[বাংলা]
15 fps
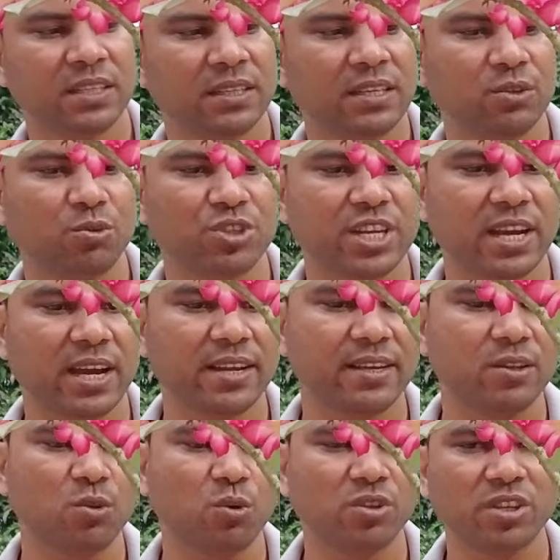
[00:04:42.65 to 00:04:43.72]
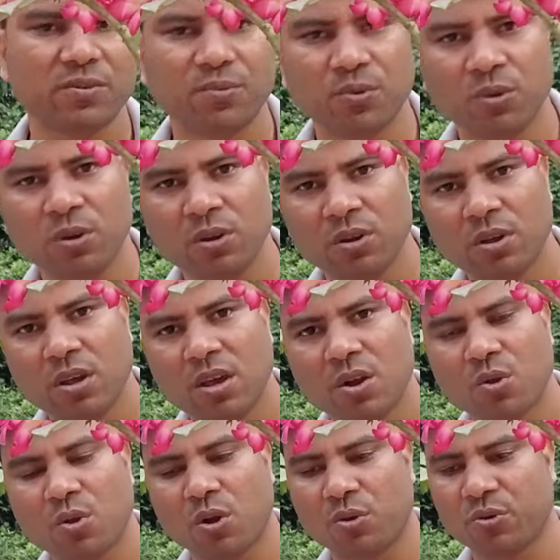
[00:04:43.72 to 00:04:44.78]
কিন্তু সেখানে কিন্তু অধিক ফুল
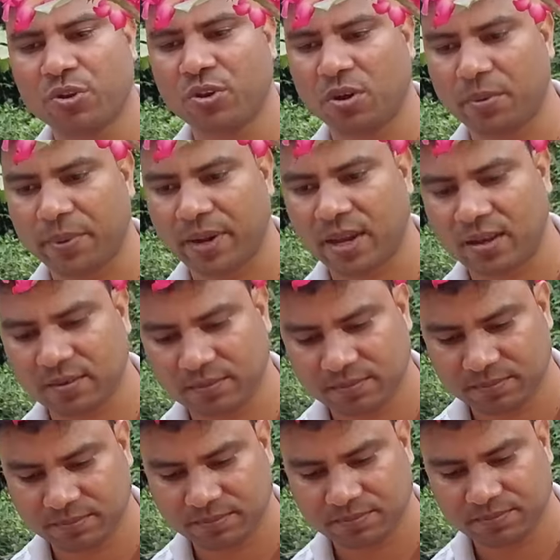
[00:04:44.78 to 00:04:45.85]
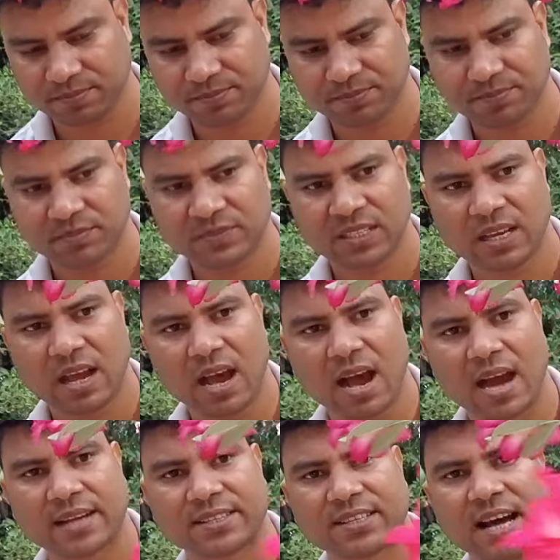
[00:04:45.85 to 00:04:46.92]
কখনই হবে না
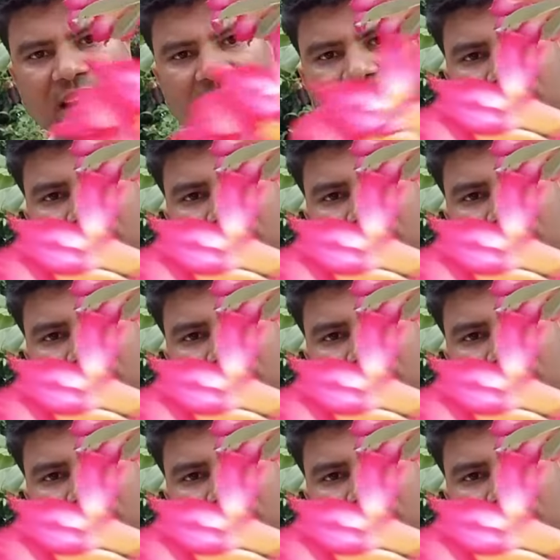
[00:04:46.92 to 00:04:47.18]
আর ছাদ